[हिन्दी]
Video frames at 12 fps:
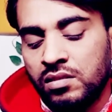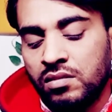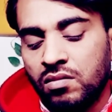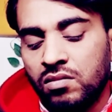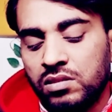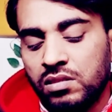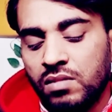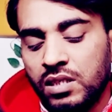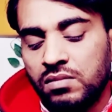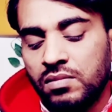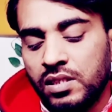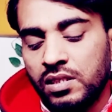और उसके बाद
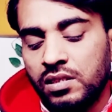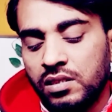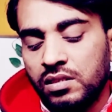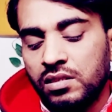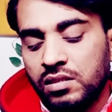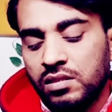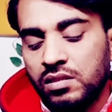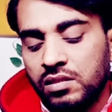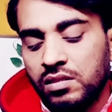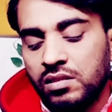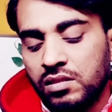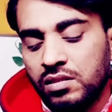में
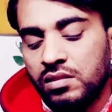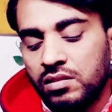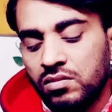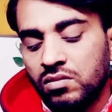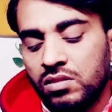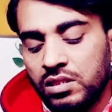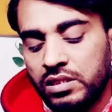थोड़ा सा